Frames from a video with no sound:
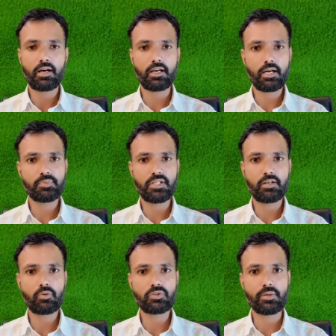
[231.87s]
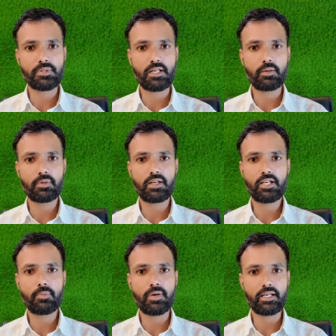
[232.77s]
अगर आप चैनल को सब्सक्राइब
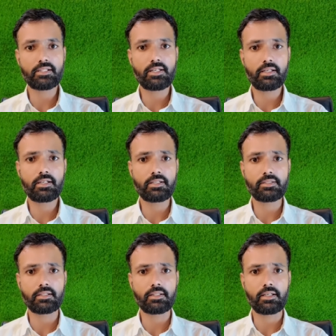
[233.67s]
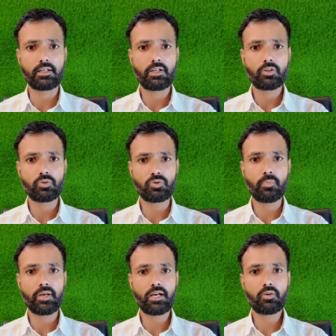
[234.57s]
करने की मेहनत नहीं कर सकते तो
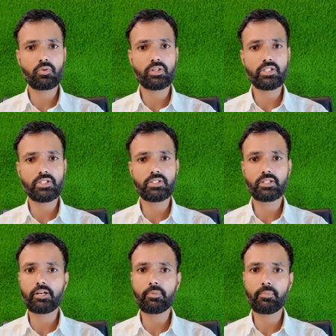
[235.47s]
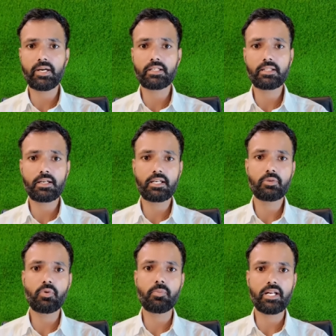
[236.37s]
जो मेगा कॉन्टेस्ट जीतने में मेहनत
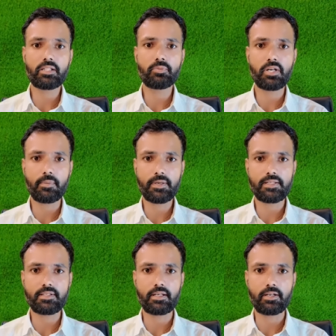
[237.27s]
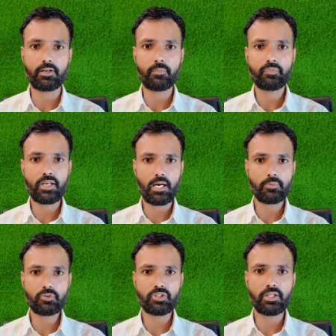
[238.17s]
लगेगी वो मेहनत फिर आप कैसे करेंगे
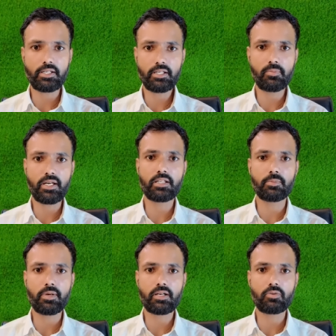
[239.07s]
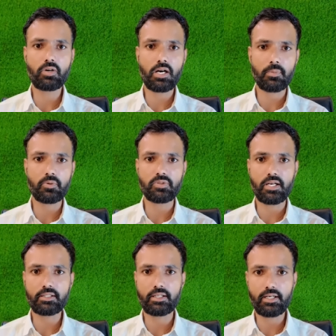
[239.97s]
आपको जिताने की मेहनत मैं करूंगा आपको
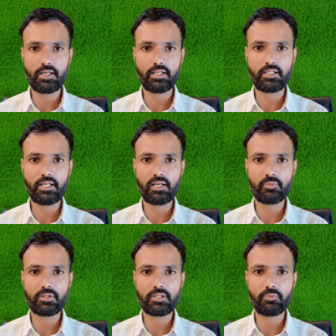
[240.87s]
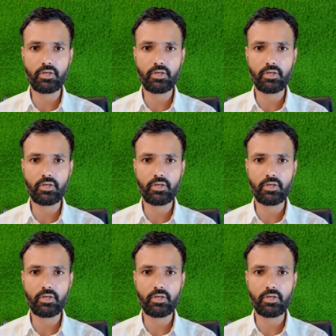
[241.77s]
साथ देना है रियल एफ एल सी